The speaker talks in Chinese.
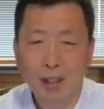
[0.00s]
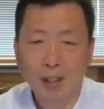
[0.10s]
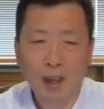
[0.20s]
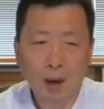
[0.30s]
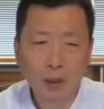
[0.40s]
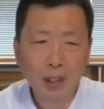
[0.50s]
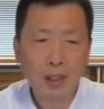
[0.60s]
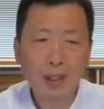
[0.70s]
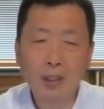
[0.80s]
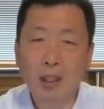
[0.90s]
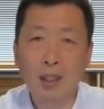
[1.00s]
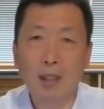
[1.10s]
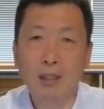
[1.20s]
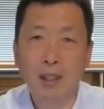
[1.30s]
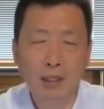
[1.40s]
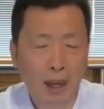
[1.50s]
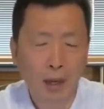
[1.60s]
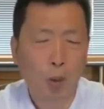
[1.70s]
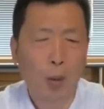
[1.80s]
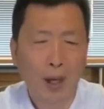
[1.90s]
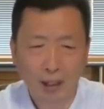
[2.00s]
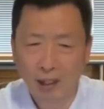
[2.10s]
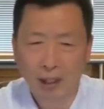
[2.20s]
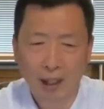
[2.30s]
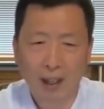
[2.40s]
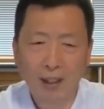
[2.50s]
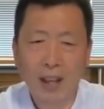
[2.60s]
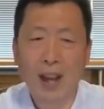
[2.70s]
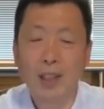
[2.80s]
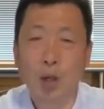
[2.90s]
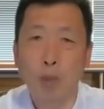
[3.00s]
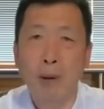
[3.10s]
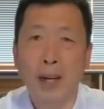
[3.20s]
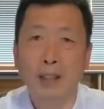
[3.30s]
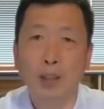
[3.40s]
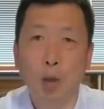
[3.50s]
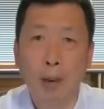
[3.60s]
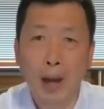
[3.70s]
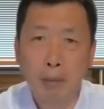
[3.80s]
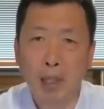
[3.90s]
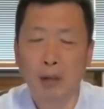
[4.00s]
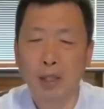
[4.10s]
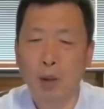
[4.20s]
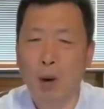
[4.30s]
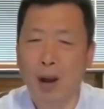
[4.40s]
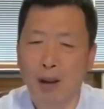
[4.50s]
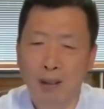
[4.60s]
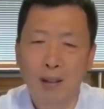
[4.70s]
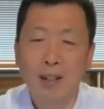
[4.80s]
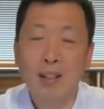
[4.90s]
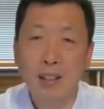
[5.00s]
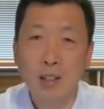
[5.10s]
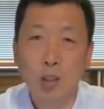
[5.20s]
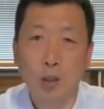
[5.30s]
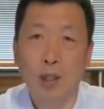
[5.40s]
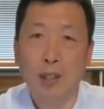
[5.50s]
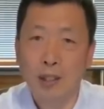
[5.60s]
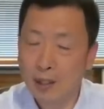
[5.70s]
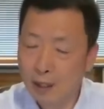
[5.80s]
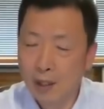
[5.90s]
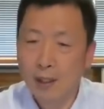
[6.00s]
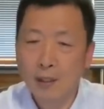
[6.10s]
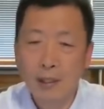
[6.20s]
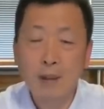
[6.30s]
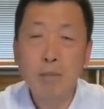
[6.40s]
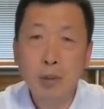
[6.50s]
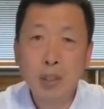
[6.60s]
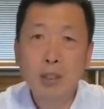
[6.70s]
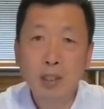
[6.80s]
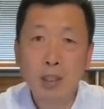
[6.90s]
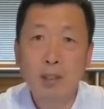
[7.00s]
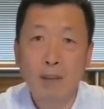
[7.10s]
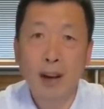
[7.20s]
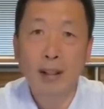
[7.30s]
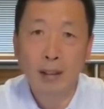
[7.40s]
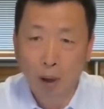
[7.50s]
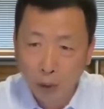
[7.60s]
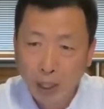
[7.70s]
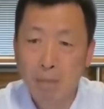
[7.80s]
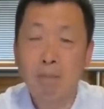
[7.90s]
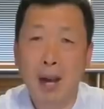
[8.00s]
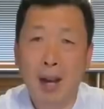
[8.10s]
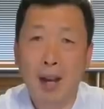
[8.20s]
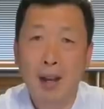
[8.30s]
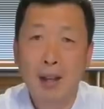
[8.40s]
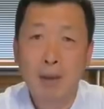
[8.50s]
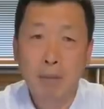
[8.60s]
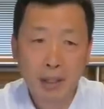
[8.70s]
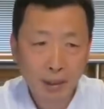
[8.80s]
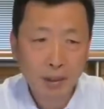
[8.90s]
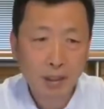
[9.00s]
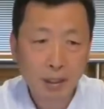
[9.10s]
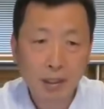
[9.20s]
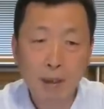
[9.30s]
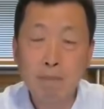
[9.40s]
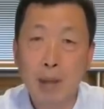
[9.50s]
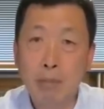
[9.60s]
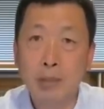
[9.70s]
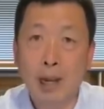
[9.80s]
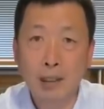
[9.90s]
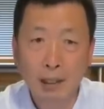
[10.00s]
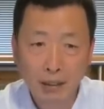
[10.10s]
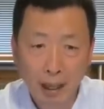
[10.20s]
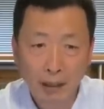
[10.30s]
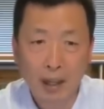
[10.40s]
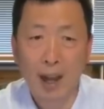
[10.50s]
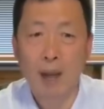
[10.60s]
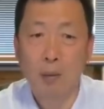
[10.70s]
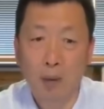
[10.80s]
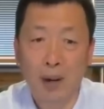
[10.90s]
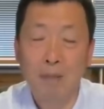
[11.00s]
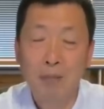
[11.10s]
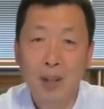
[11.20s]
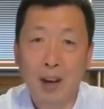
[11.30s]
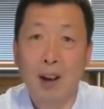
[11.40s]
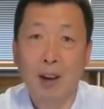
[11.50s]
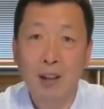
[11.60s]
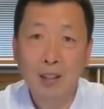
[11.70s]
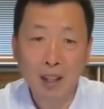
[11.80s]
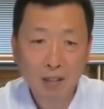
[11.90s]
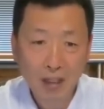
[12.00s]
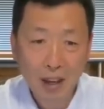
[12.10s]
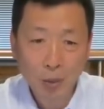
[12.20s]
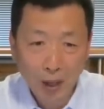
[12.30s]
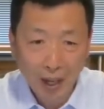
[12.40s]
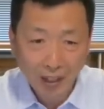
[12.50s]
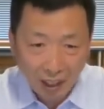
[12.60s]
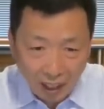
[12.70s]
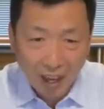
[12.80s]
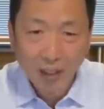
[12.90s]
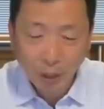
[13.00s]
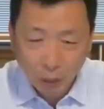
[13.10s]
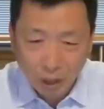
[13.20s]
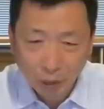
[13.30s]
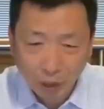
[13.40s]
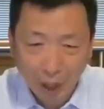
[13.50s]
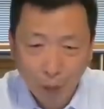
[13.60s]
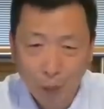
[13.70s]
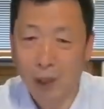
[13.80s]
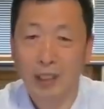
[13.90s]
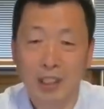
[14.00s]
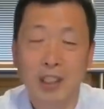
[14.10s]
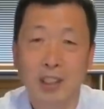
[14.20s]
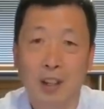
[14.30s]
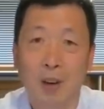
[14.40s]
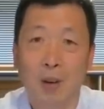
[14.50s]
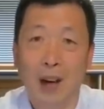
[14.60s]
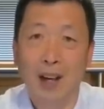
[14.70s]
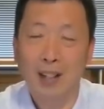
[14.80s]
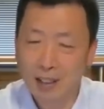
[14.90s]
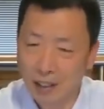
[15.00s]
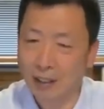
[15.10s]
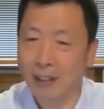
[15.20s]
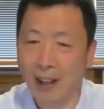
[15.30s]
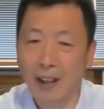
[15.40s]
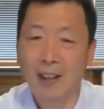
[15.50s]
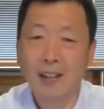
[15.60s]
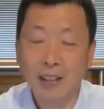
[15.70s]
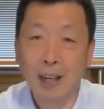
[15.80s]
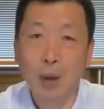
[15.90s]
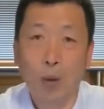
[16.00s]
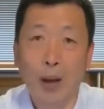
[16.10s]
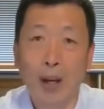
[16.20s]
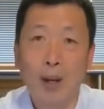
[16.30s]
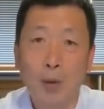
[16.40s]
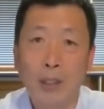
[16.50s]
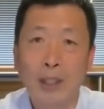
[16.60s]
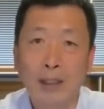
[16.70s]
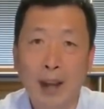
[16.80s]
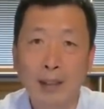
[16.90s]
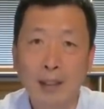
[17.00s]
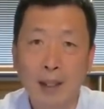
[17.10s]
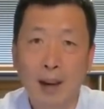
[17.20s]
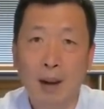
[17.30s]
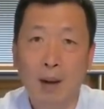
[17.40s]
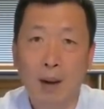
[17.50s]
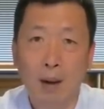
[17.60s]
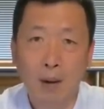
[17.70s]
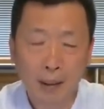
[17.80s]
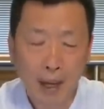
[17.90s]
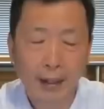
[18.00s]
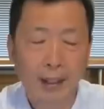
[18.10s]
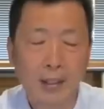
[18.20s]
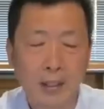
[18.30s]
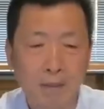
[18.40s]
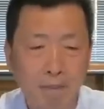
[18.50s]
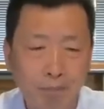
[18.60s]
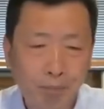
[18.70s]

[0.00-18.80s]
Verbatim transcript: 老李一听，这太欢乐了，俩手美的都拍不到一块儿了，心说：“您不是世外高人吗？平时根本不拿正眼看我啊！现在原来你也有求到我的时候啊！行嘞，这回我得拿你好好的开开心。”